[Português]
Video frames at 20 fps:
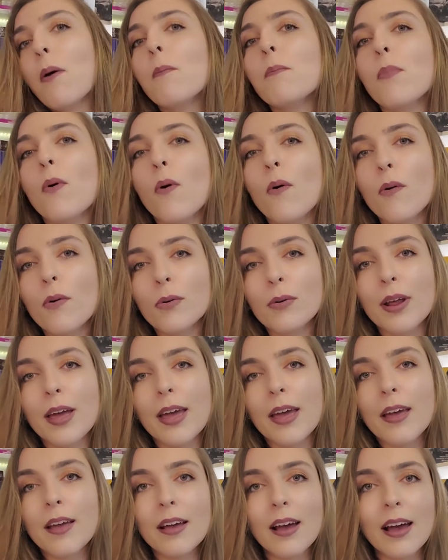um pouco,
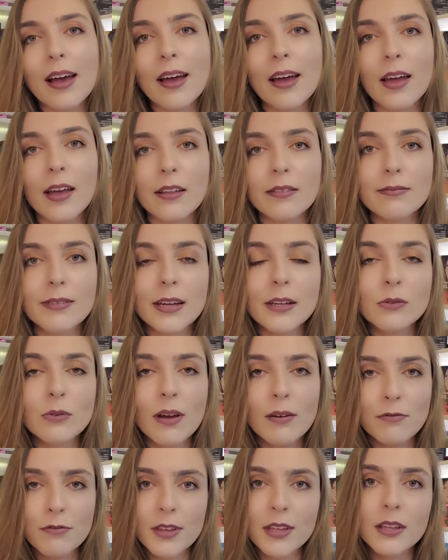né? É, tanto
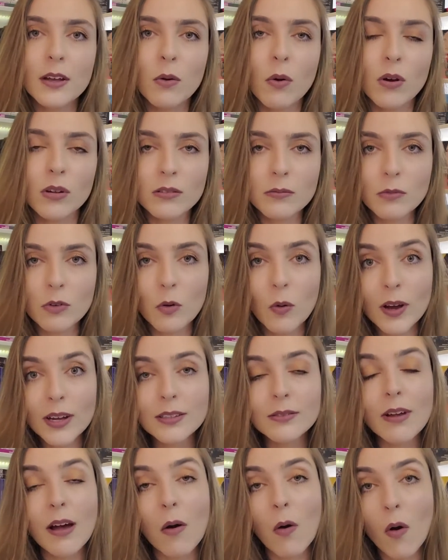a vida quanto,
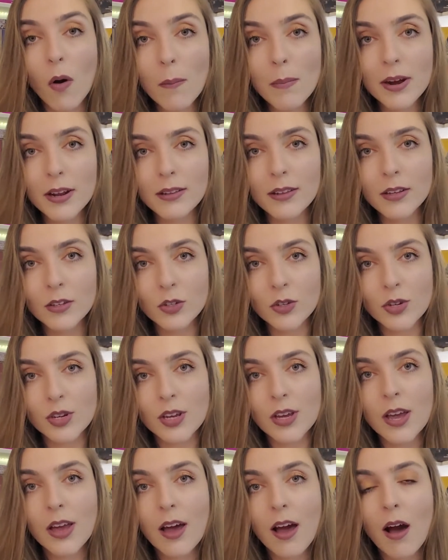quanto, a obra deste
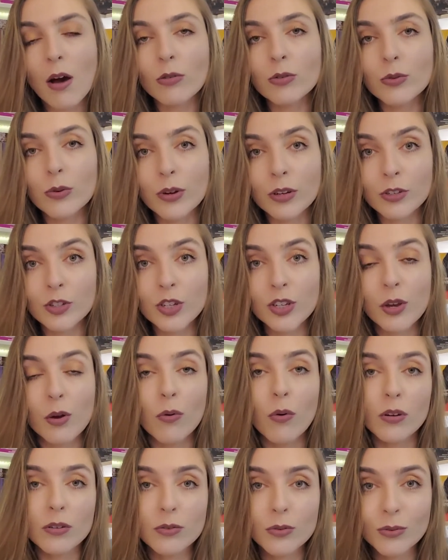autor de que eu
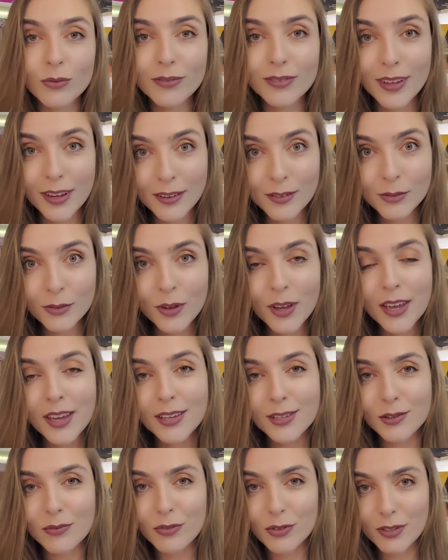gosto tanto.
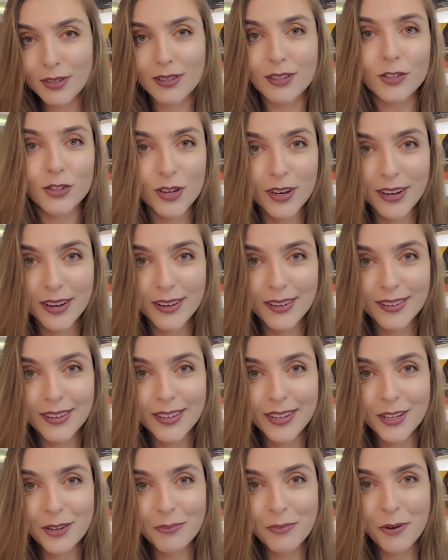Se você está chegando
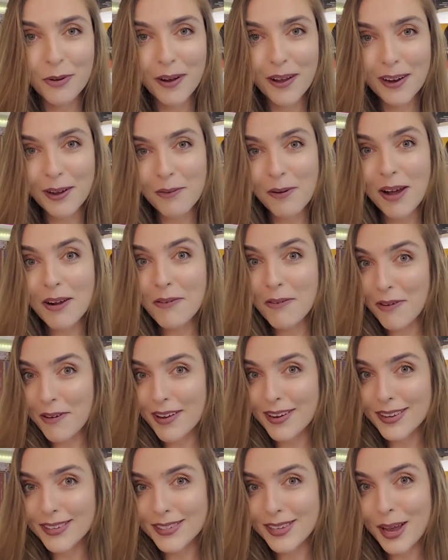aqui no meu canal
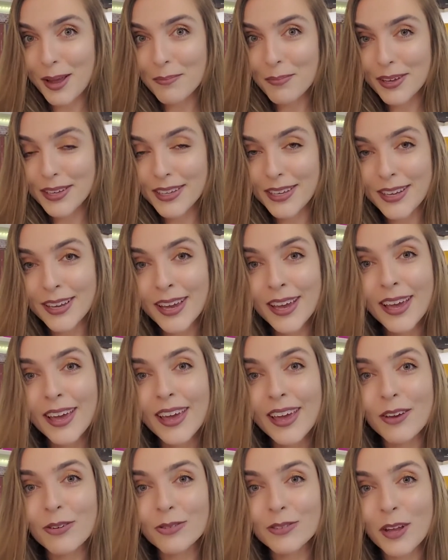agora, saiba que
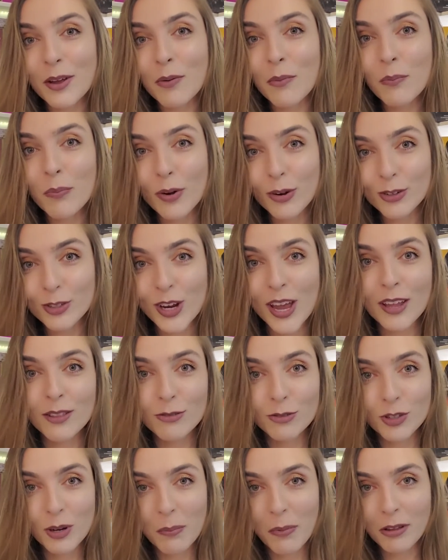eu tenho um
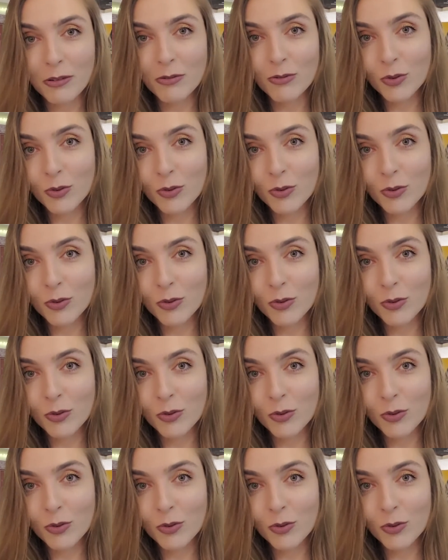projeto chamado